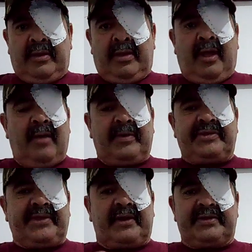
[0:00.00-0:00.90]
بقيت آه،
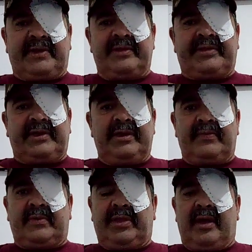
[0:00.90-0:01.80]
ساكت كانت كيف
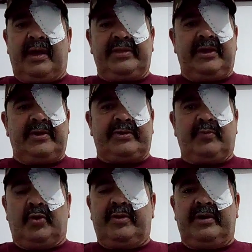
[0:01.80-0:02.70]
كدا هادي
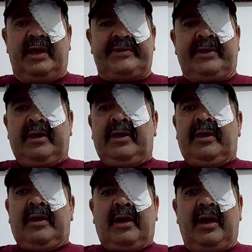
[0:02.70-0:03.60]
يجمعوا الناس
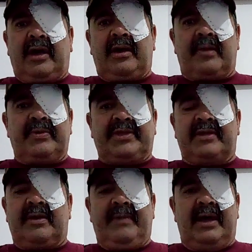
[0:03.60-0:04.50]
اه قربط
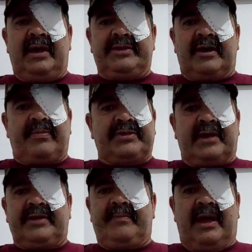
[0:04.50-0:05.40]
هذا مع هذا ربط
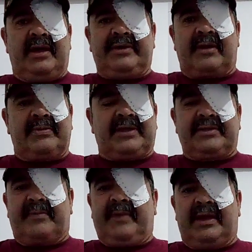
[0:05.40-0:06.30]
هذا مع هذا ربط
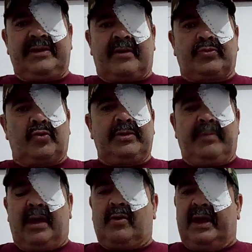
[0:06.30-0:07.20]
هذا مع هذا ربطوني
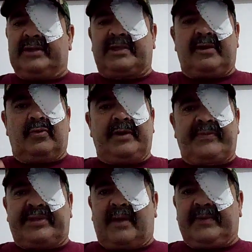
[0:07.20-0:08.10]
مع واحد طلعونا
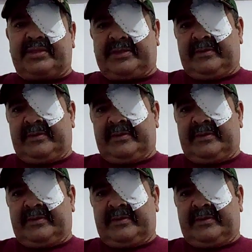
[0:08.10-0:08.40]
بسطابط